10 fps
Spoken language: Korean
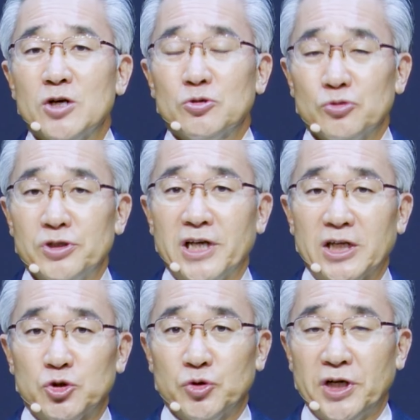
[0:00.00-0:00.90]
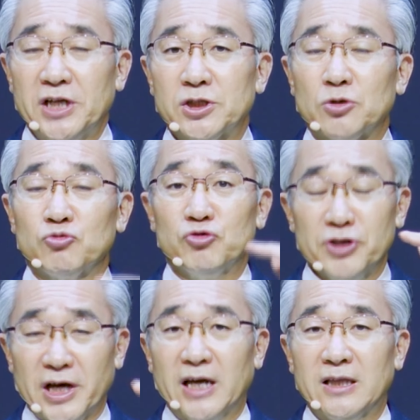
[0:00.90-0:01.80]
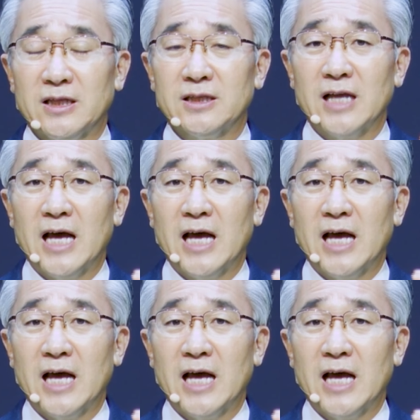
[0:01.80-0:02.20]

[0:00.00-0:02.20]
우리의 최선 위에 있는